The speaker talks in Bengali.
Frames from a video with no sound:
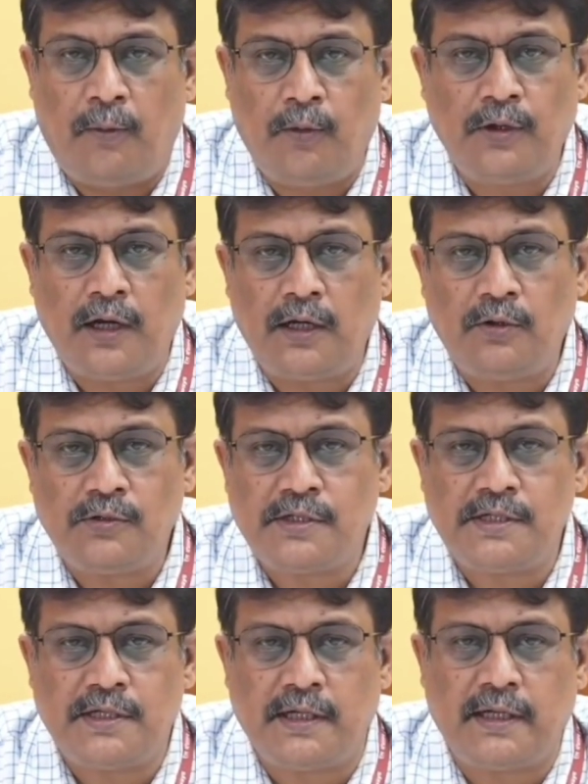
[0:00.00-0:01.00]
অন্যান্য
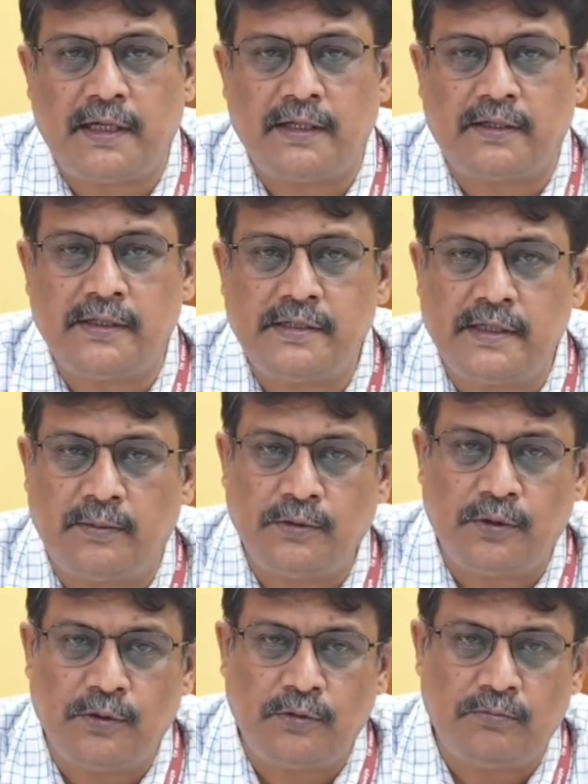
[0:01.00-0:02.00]
স্টেশনের ক্ষেত্রে যেমন
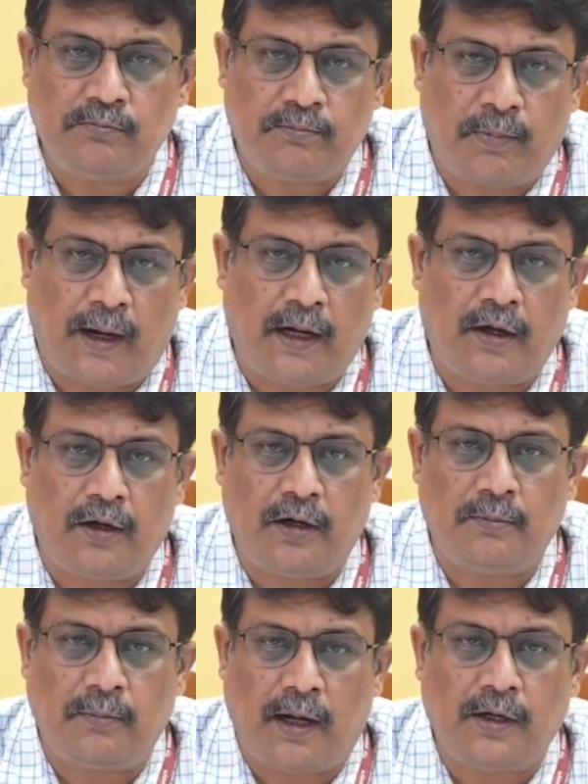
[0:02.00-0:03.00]
ধরুন
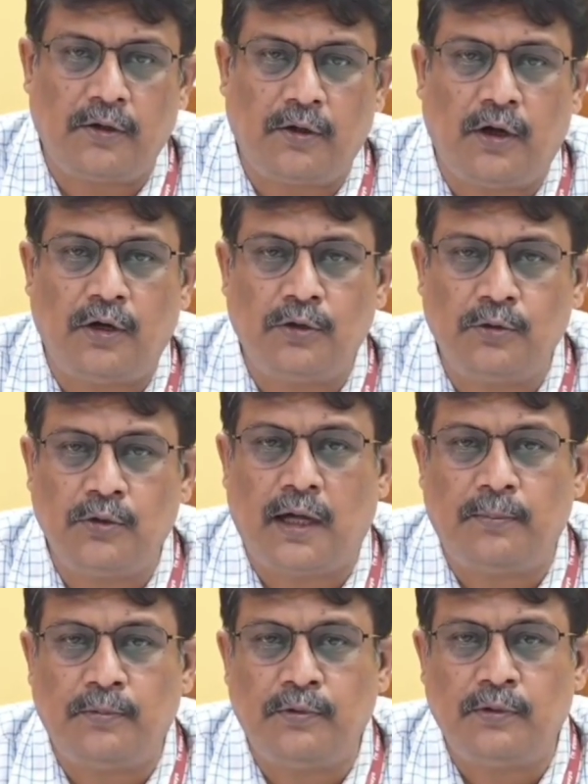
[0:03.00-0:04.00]
পানাগড় মানকড়
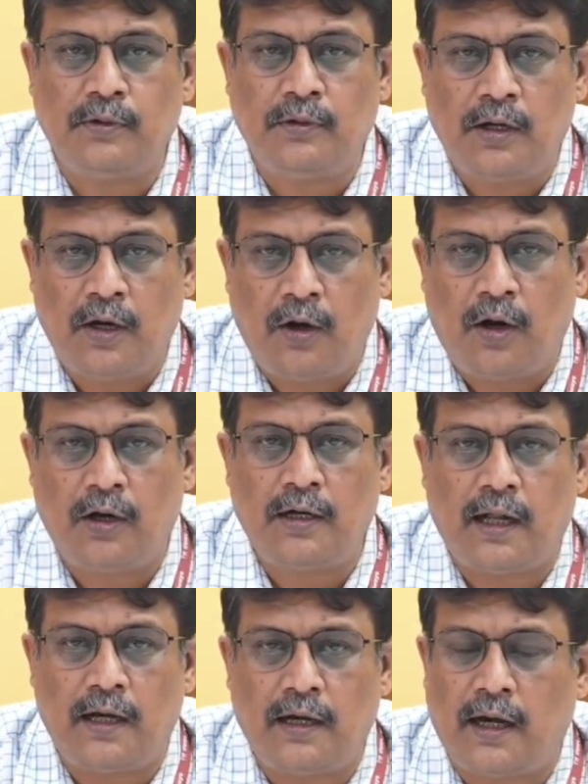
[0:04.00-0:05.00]
দুর্গাপুর
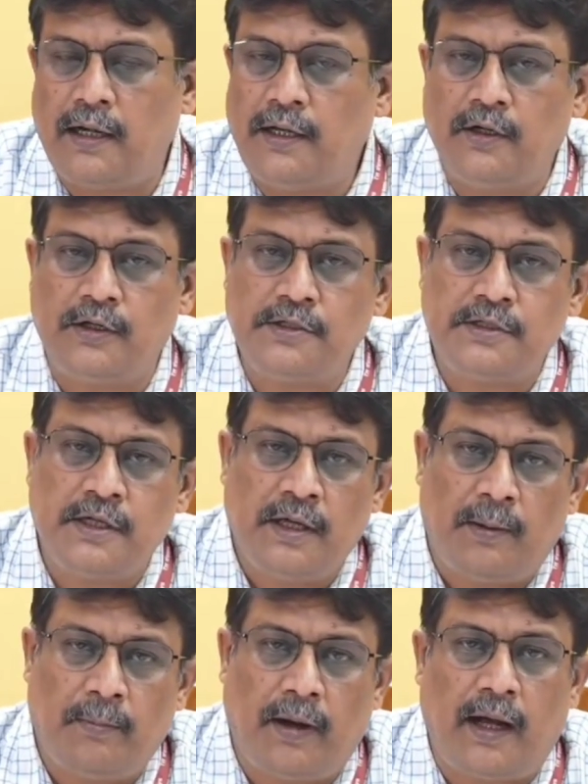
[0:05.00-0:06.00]
অন্ডাল রানীগঞ্জ
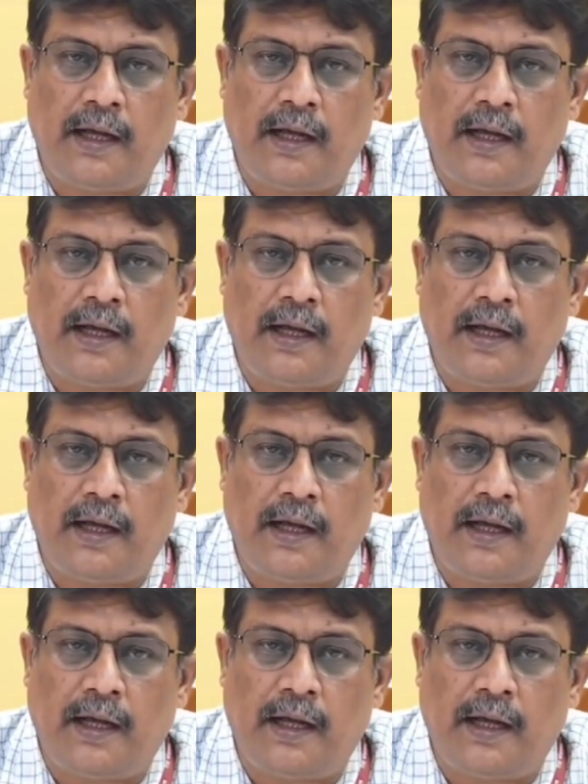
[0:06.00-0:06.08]
বা